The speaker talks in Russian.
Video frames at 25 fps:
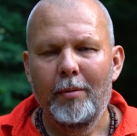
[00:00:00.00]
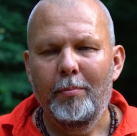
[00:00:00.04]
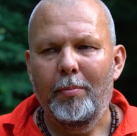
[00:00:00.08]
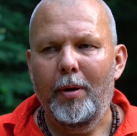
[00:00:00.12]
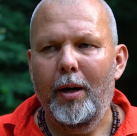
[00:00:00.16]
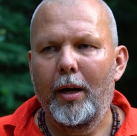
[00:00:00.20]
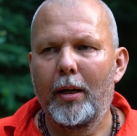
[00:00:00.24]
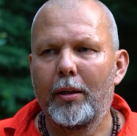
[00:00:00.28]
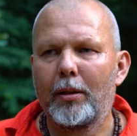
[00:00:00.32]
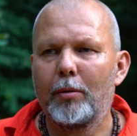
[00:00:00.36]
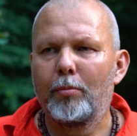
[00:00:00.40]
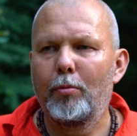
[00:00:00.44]

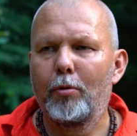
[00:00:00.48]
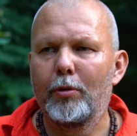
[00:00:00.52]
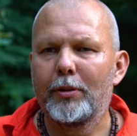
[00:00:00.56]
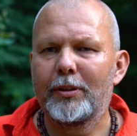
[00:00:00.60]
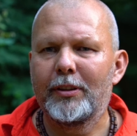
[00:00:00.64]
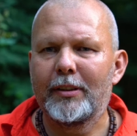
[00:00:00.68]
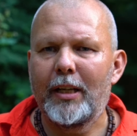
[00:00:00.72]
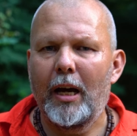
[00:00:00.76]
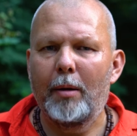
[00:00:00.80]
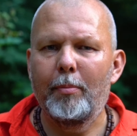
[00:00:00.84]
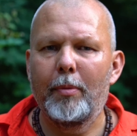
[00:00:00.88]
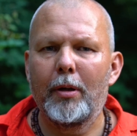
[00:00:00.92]
Поэтому
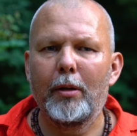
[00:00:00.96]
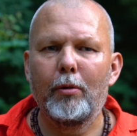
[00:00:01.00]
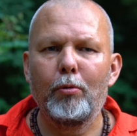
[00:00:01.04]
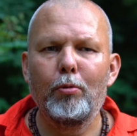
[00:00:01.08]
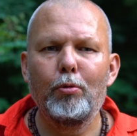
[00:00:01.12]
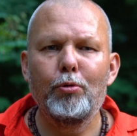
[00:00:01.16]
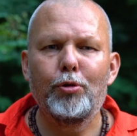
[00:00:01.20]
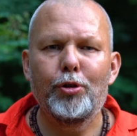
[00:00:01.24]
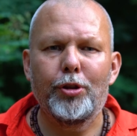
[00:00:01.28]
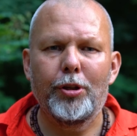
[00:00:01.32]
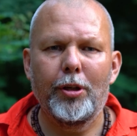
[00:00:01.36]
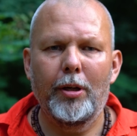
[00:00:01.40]
самые
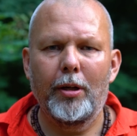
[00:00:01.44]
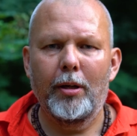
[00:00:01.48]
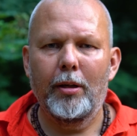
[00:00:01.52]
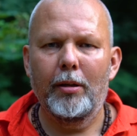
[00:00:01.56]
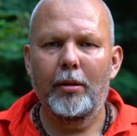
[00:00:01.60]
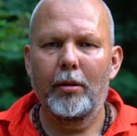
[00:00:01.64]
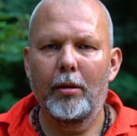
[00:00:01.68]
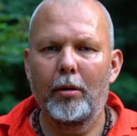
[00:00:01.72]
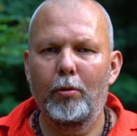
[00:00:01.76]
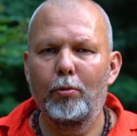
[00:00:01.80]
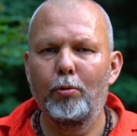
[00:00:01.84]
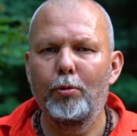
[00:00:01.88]

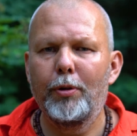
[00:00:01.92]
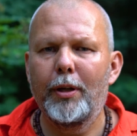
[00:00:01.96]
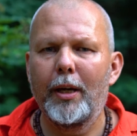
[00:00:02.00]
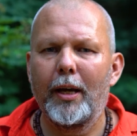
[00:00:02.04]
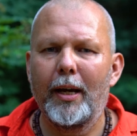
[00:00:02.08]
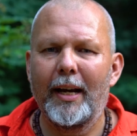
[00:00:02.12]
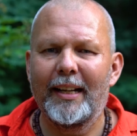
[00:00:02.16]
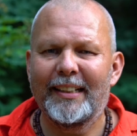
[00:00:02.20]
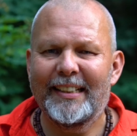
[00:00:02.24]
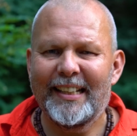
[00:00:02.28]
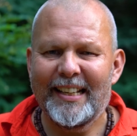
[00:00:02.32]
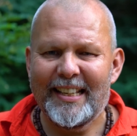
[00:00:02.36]
лучшие луки –
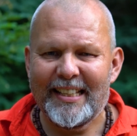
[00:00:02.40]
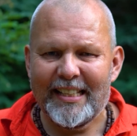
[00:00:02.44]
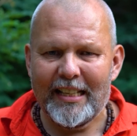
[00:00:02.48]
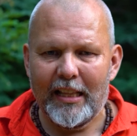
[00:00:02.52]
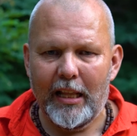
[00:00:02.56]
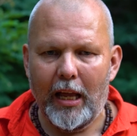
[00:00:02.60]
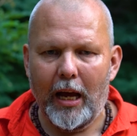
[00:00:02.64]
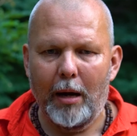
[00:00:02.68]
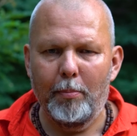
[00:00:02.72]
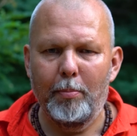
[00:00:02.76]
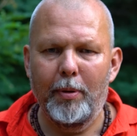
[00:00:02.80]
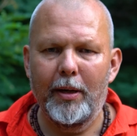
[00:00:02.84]
это
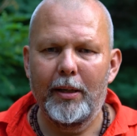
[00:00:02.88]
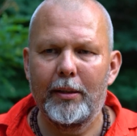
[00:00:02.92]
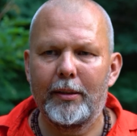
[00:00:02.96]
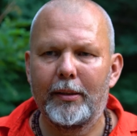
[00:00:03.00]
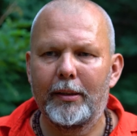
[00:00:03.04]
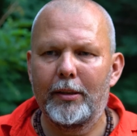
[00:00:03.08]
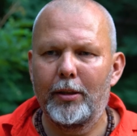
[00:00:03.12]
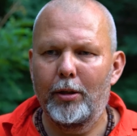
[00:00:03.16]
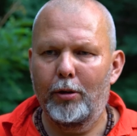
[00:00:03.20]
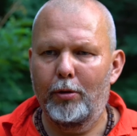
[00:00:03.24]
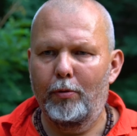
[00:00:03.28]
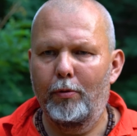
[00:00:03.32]
слабые
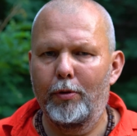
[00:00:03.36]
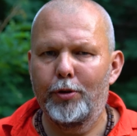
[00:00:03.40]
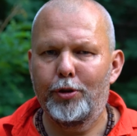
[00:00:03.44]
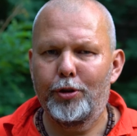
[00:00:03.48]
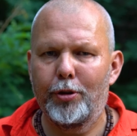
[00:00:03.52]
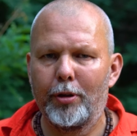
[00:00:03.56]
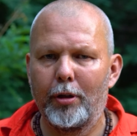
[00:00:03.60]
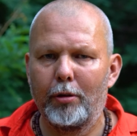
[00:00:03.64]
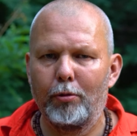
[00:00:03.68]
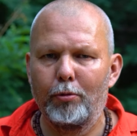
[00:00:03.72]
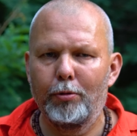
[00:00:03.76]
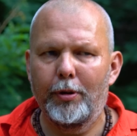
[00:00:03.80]

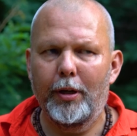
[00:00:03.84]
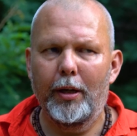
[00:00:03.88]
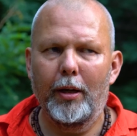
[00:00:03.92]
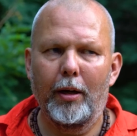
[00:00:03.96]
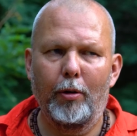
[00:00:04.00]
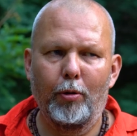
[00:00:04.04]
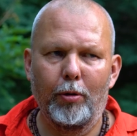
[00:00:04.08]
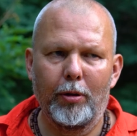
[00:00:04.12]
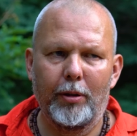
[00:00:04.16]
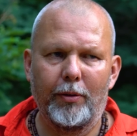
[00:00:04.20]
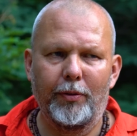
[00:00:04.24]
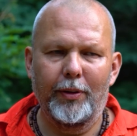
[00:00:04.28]
тренировочные луки
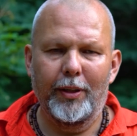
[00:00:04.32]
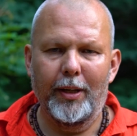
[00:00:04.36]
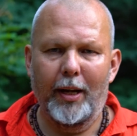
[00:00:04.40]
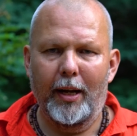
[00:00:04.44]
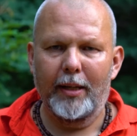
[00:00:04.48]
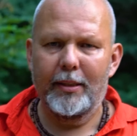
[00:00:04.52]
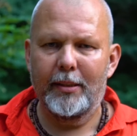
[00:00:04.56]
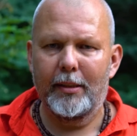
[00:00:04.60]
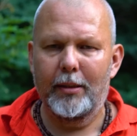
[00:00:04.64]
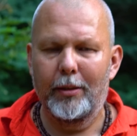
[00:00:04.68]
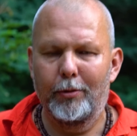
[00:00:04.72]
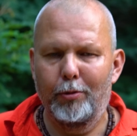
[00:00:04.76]
от
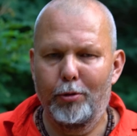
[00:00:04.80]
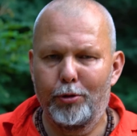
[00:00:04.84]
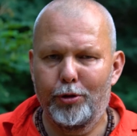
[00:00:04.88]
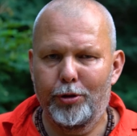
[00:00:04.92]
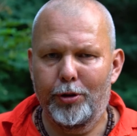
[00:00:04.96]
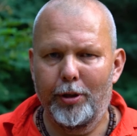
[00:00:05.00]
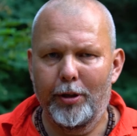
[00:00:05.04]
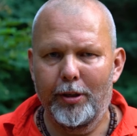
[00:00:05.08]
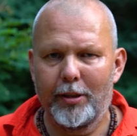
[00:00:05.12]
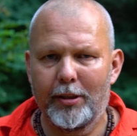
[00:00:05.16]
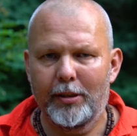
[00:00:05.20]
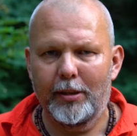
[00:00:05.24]
12 до
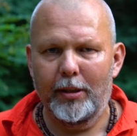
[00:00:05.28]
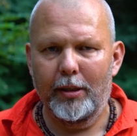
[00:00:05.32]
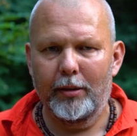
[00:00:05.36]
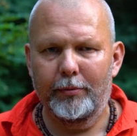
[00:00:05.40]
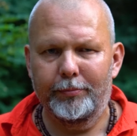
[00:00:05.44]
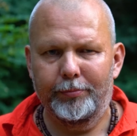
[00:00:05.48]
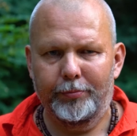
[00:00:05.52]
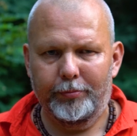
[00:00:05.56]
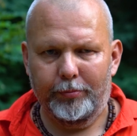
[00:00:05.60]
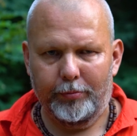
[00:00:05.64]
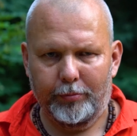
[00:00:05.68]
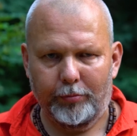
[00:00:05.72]
14,
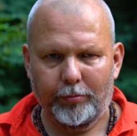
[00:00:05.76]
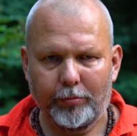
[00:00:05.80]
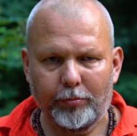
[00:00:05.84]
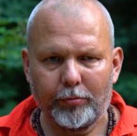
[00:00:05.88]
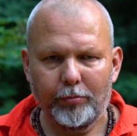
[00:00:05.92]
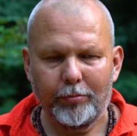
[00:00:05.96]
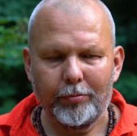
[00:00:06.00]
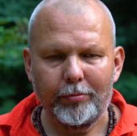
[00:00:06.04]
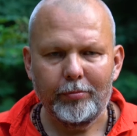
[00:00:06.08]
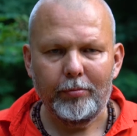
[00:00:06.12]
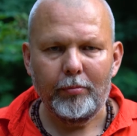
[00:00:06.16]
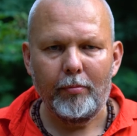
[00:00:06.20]

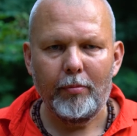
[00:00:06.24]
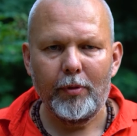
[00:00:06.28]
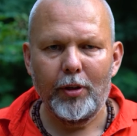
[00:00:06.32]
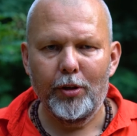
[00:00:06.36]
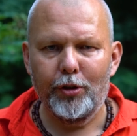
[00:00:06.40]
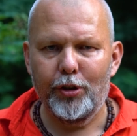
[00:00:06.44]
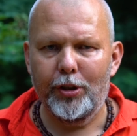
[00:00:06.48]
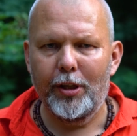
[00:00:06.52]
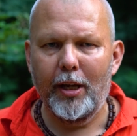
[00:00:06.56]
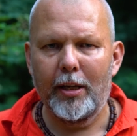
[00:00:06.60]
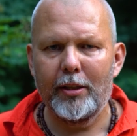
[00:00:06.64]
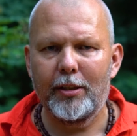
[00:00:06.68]

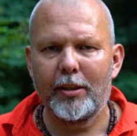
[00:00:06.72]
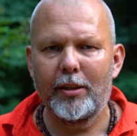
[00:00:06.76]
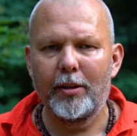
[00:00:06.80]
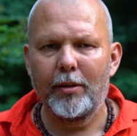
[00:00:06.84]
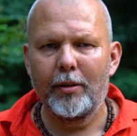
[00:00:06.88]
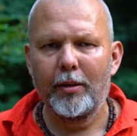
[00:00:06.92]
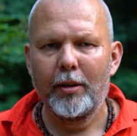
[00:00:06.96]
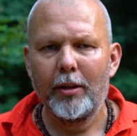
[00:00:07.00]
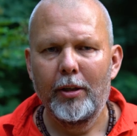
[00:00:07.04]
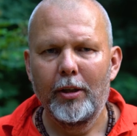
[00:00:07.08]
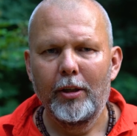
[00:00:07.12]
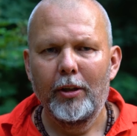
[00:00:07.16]

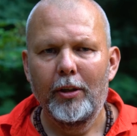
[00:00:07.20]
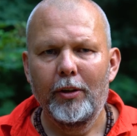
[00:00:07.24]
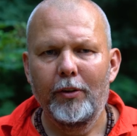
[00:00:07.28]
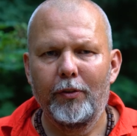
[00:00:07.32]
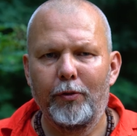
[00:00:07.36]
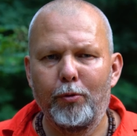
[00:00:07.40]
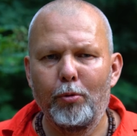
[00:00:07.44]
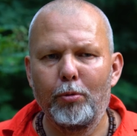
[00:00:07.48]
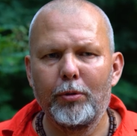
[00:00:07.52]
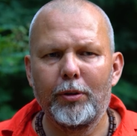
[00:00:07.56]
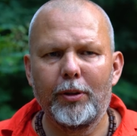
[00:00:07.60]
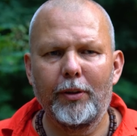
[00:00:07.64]
16
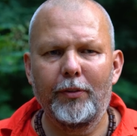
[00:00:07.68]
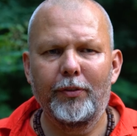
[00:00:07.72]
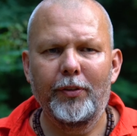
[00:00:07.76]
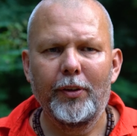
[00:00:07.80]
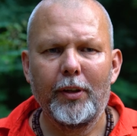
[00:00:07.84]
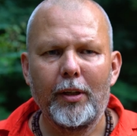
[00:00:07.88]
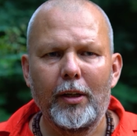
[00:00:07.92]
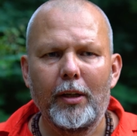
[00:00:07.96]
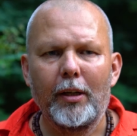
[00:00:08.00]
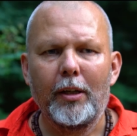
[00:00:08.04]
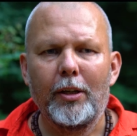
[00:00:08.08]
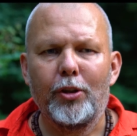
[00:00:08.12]
фунтов.
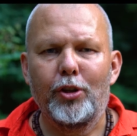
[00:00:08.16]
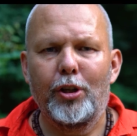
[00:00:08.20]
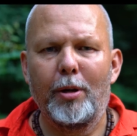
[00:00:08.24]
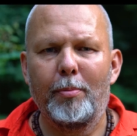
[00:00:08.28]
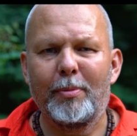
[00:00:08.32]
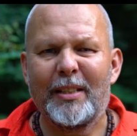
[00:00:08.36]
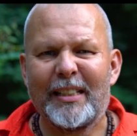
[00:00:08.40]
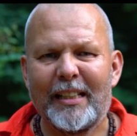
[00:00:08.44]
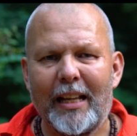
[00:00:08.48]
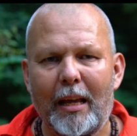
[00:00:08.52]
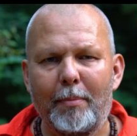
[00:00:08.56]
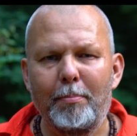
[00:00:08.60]

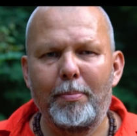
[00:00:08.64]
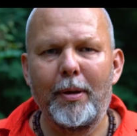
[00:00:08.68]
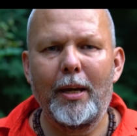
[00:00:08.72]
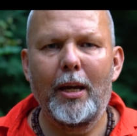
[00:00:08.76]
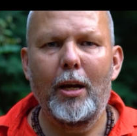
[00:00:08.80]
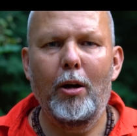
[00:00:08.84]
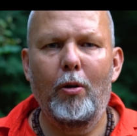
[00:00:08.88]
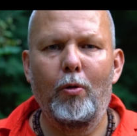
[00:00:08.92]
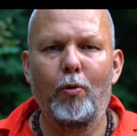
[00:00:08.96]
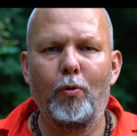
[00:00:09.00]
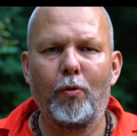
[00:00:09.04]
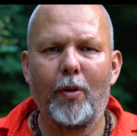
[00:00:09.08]
Чем
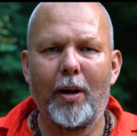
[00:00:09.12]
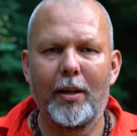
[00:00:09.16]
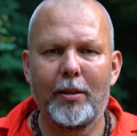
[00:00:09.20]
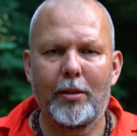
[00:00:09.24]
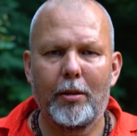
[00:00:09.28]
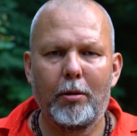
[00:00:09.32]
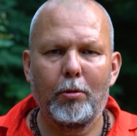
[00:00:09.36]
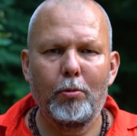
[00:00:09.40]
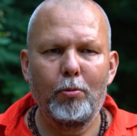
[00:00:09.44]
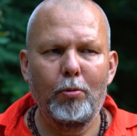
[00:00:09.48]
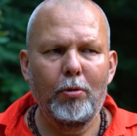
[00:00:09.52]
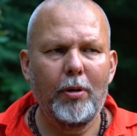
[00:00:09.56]
слабее у
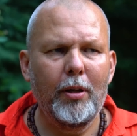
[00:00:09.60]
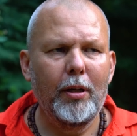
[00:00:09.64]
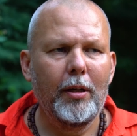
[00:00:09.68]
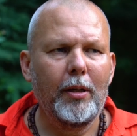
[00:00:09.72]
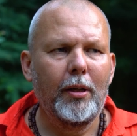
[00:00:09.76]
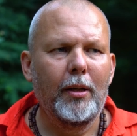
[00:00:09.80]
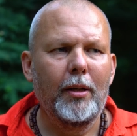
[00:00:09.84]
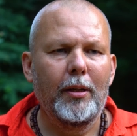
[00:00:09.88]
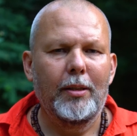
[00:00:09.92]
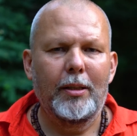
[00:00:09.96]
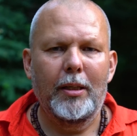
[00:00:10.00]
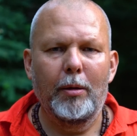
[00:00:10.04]
вас лук,
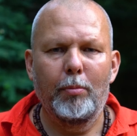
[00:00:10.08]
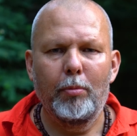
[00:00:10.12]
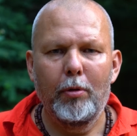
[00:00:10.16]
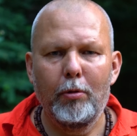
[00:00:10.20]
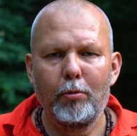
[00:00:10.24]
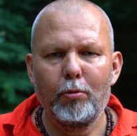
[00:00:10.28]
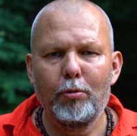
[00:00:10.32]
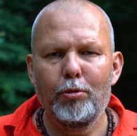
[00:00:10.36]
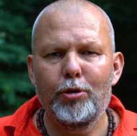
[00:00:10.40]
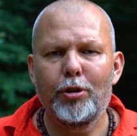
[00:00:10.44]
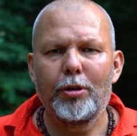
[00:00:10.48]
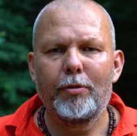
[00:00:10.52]
тем
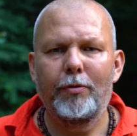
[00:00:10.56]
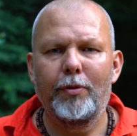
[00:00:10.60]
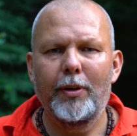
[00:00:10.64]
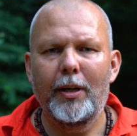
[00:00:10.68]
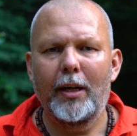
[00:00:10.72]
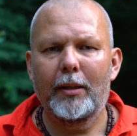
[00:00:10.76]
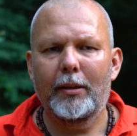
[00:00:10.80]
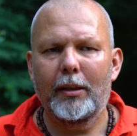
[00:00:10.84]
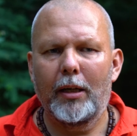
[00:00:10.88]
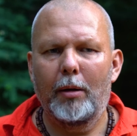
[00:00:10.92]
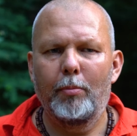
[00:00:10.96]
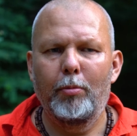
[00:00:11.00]
лучше
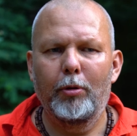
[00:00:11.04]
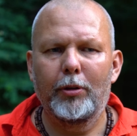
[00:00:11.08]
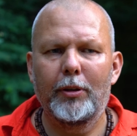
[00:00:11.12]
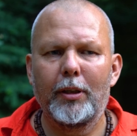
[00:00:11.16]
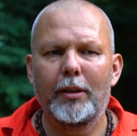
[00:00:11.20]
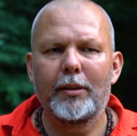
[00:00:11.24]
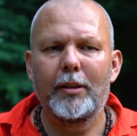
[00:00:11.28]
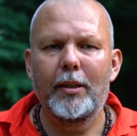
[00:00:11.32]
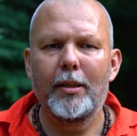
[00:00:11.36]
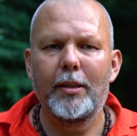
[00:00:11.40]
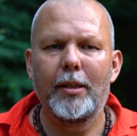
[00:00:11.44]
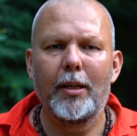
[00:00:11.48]
вы
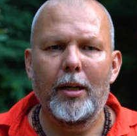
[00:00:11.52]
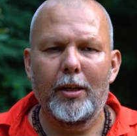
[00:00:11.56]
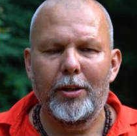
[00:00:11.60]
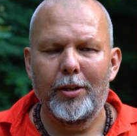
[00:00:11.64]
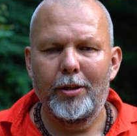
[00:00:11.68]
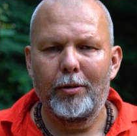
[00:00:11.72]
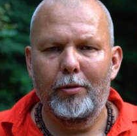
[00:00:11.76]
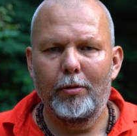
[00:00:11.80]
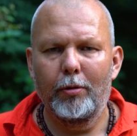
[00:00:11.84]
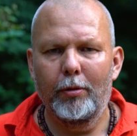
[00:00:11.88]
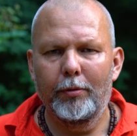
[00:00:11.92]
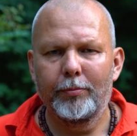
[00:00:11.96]
отработаете
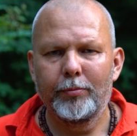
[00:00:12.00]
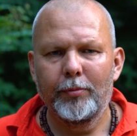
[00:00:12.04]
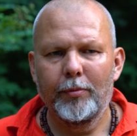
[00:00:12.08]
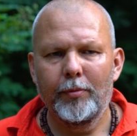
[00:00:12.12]
технику.